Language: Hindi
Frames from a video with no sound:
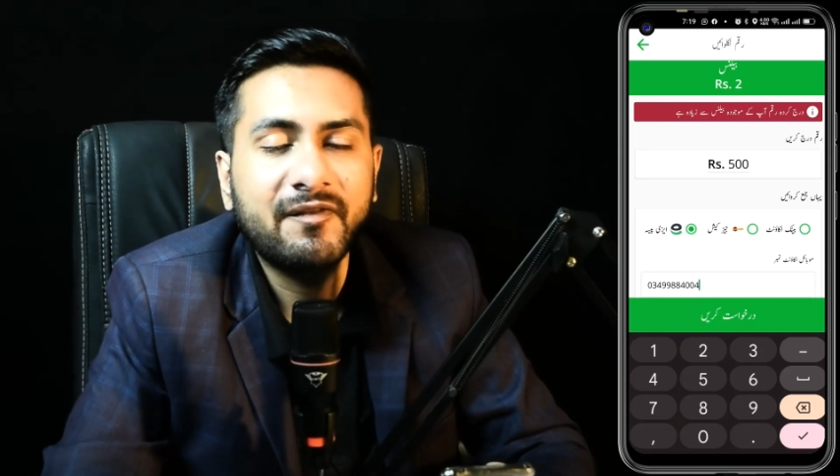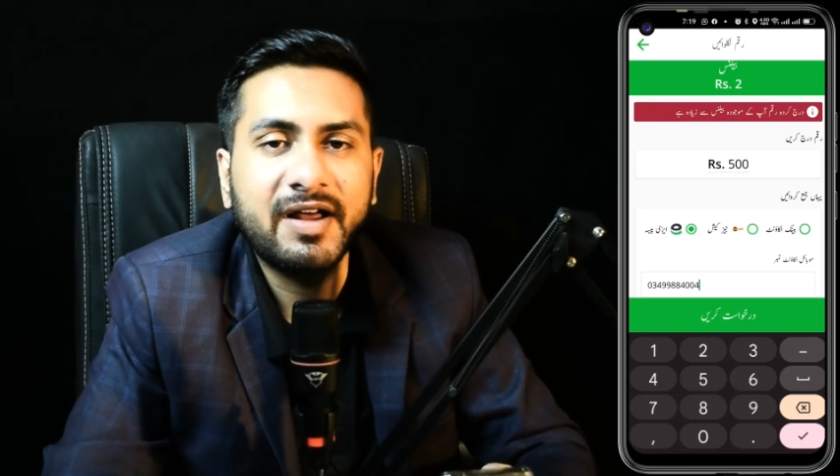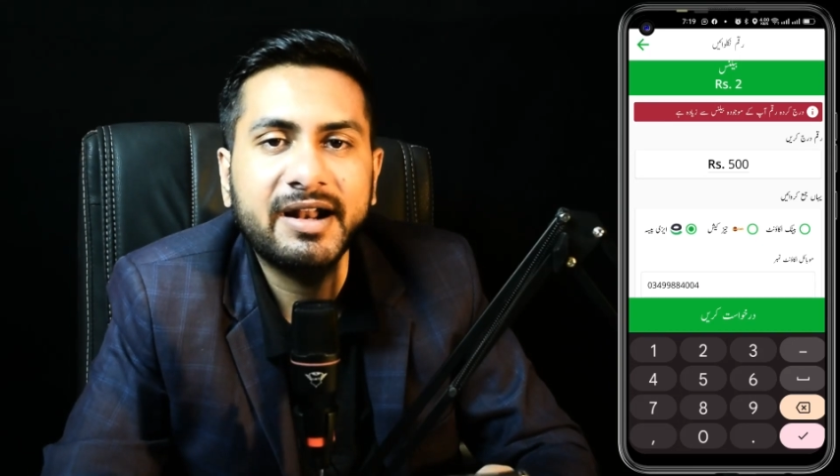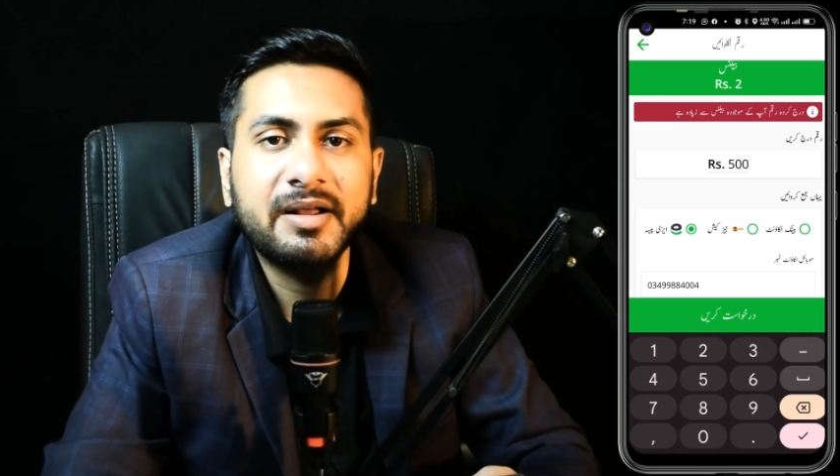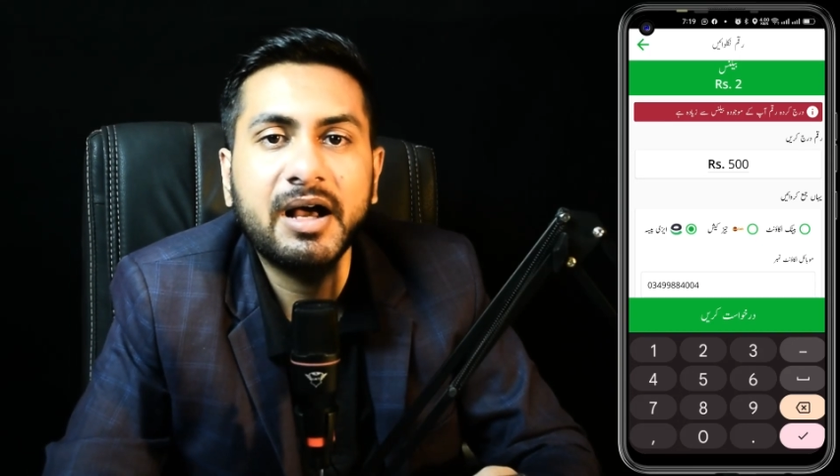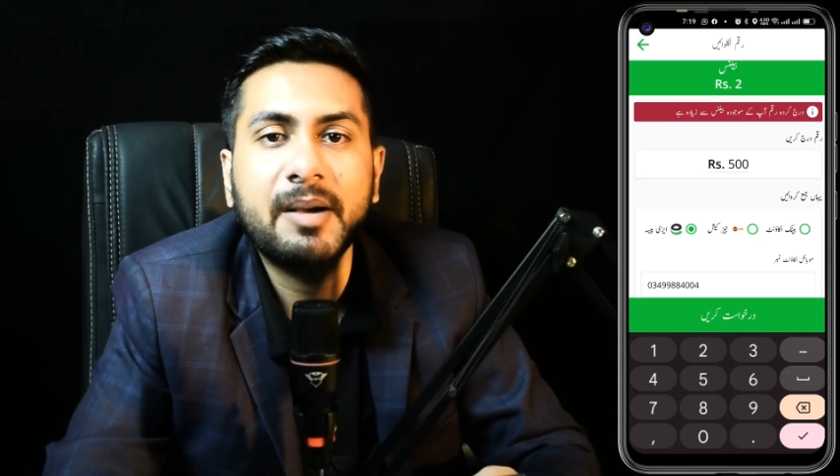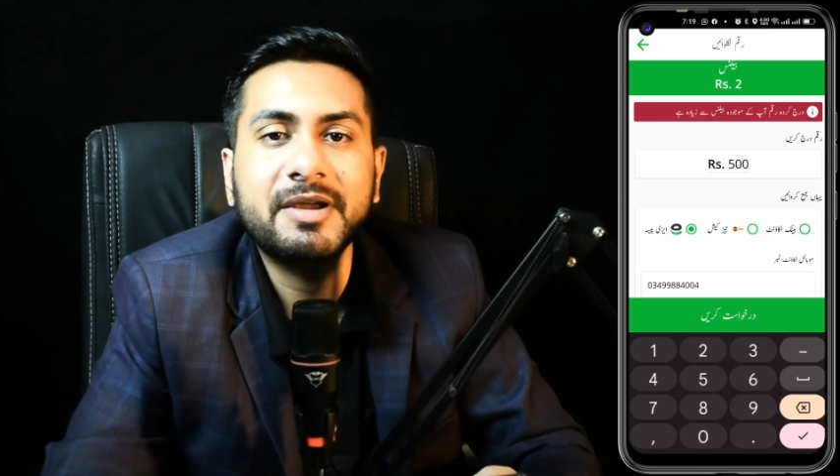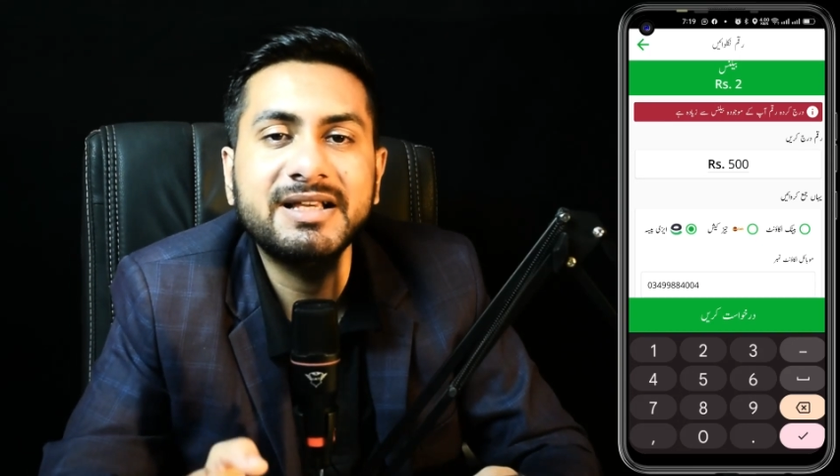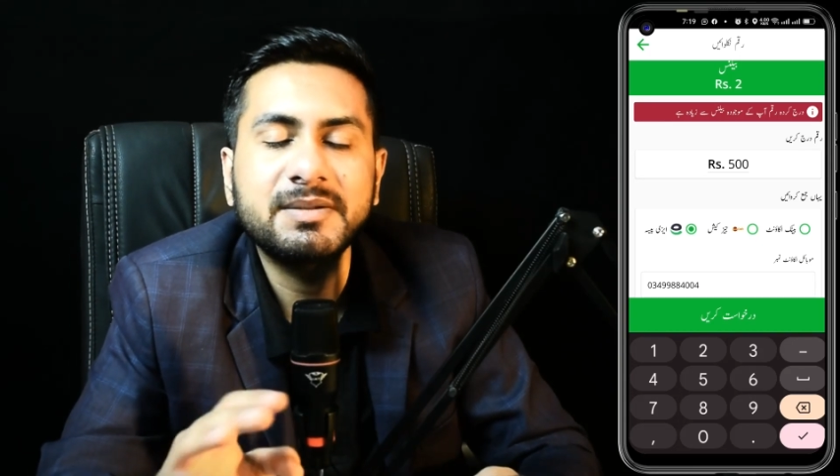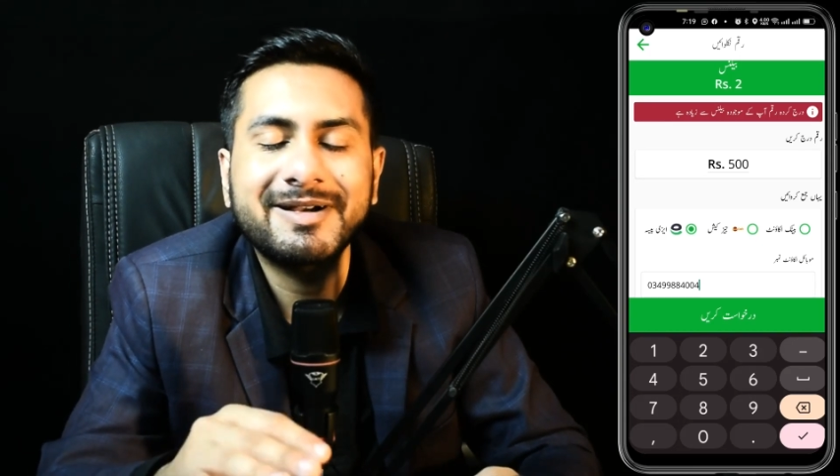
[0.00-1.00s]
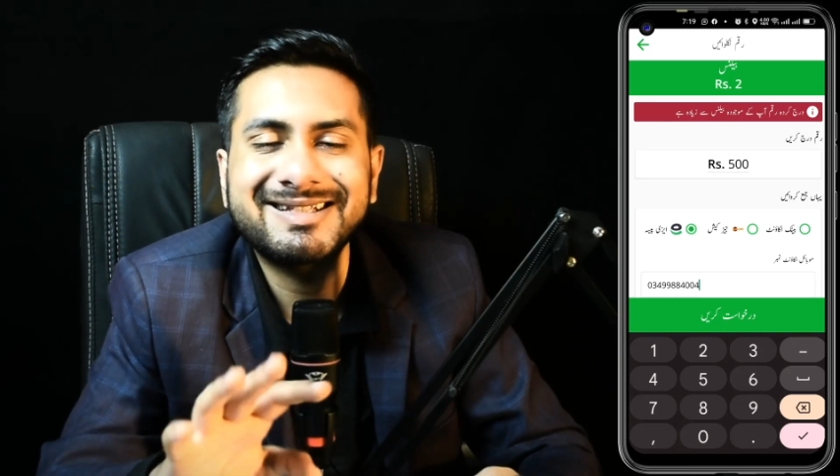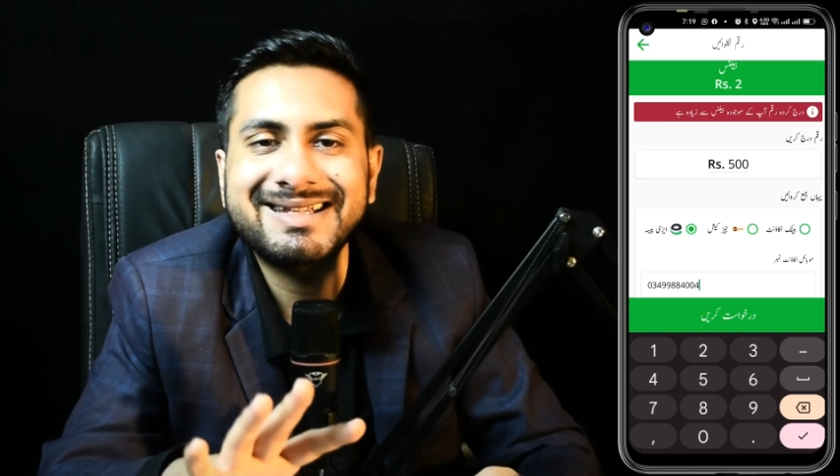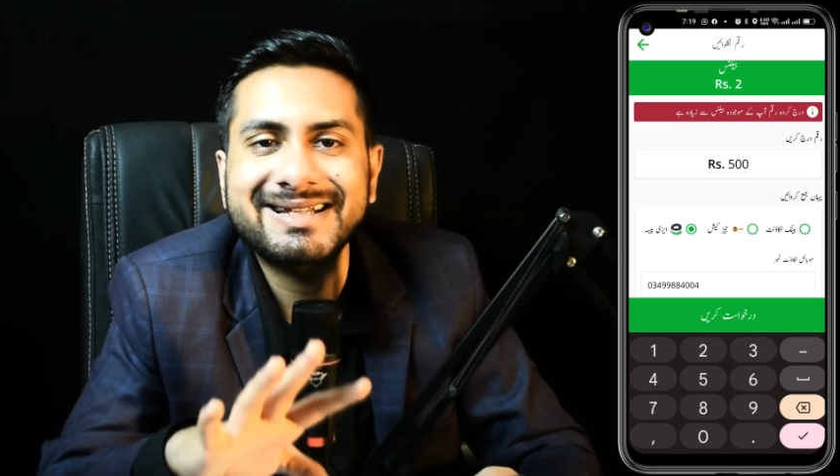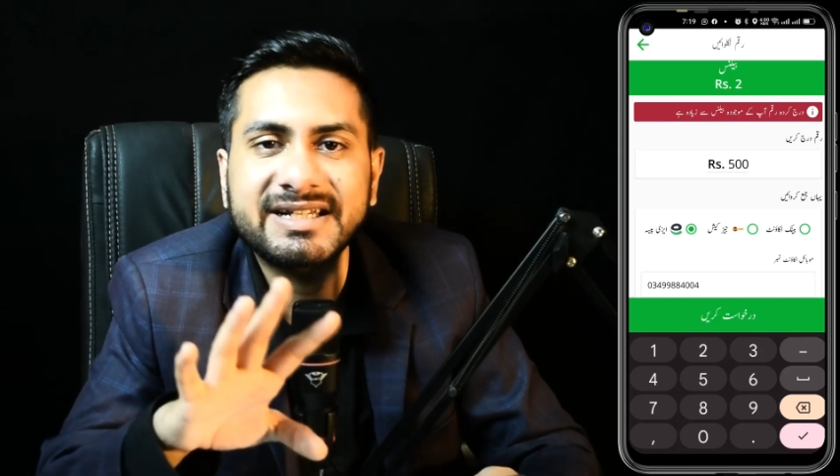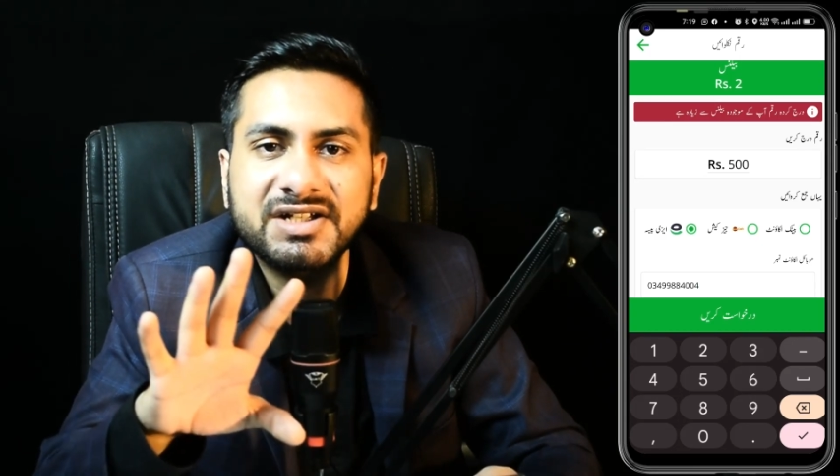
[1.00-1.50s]
वालेट आपके ईजी पैसा
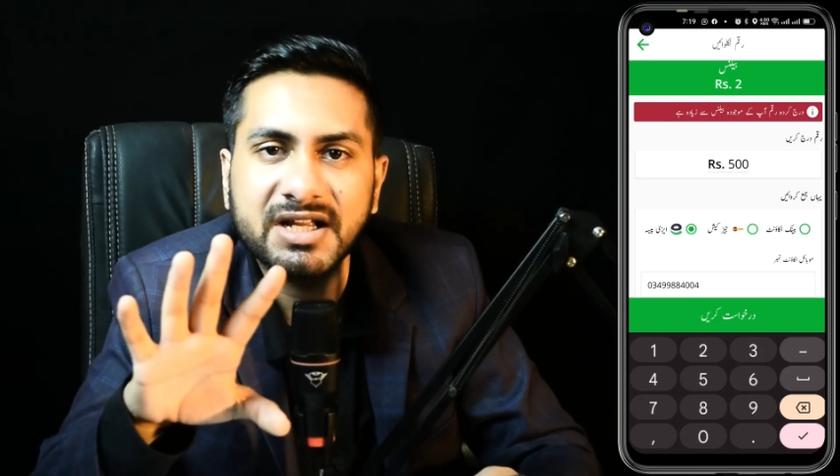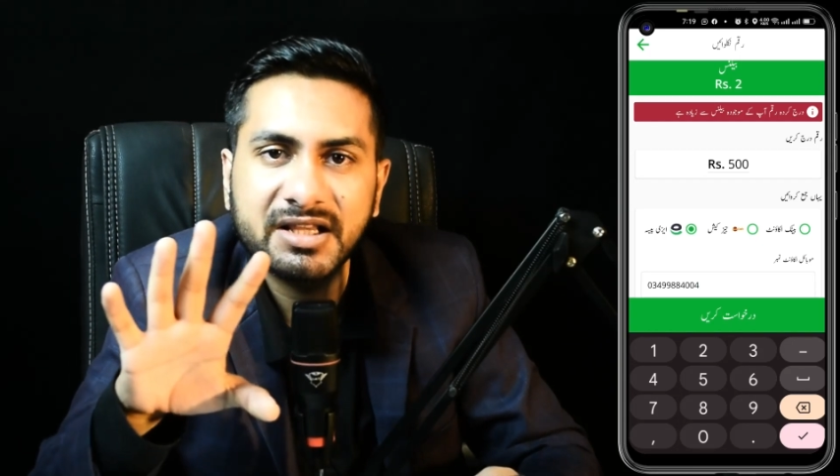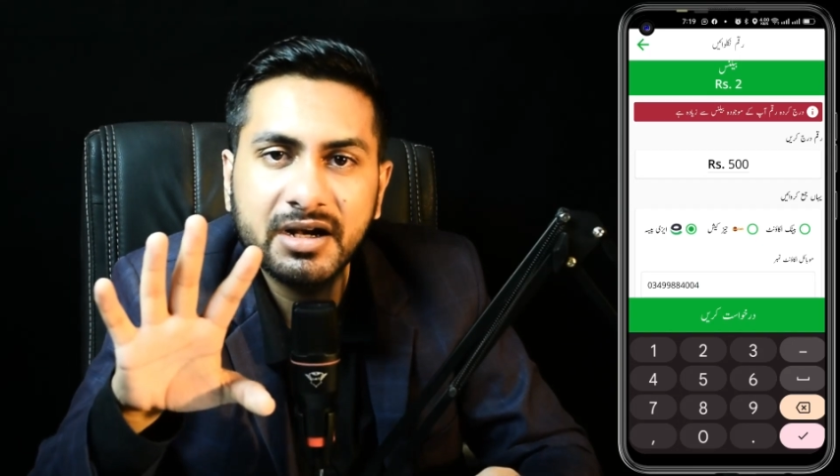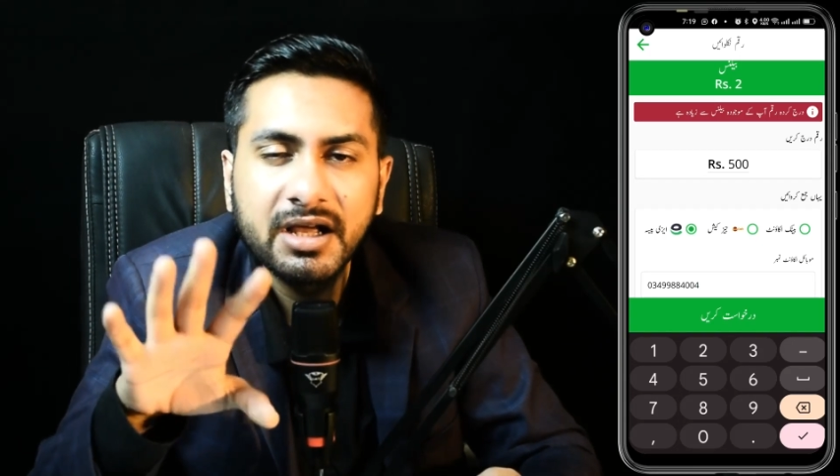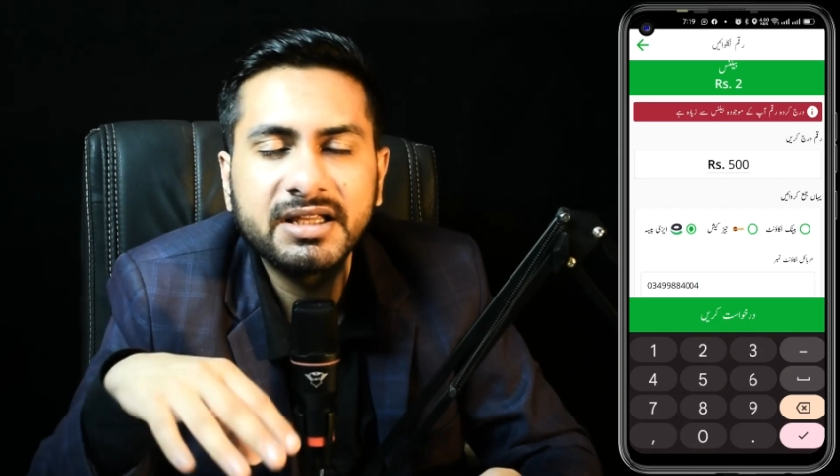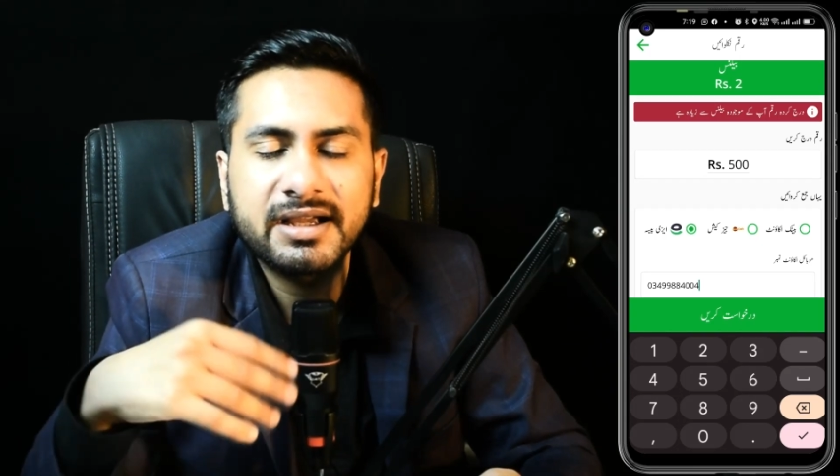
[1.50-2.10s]
जैसे के अंदर